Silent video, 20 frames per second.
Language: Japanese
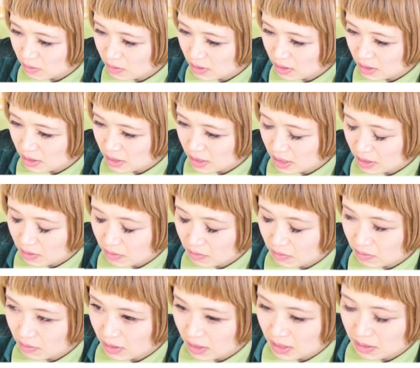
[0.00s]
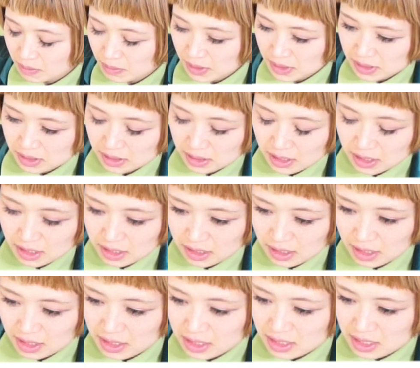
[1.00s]
とかが結構ありますね
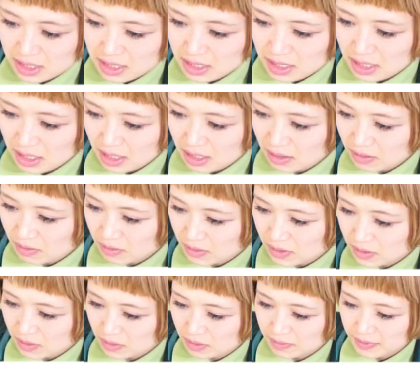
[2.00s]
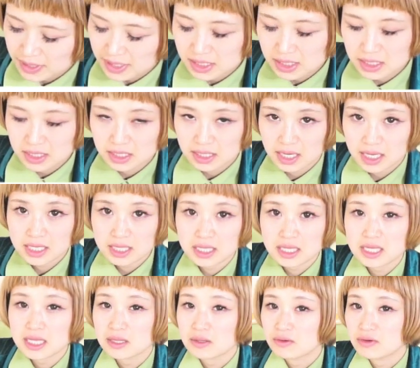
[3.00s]
IT 系のお仕事私
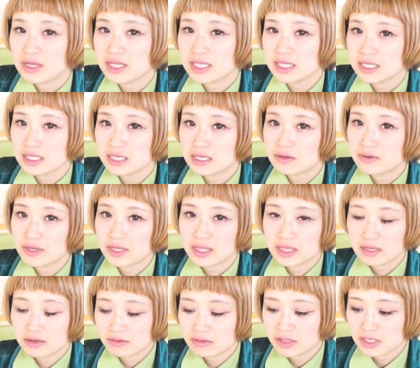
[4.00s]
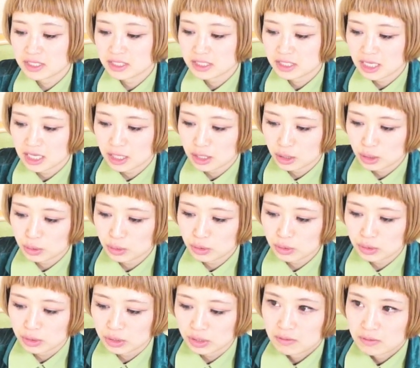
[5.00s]
IT のエンジニアをやってるんですけれ
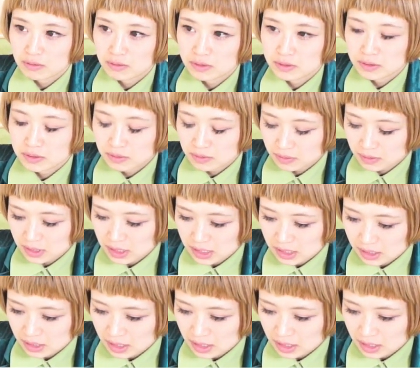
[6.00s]
どそうです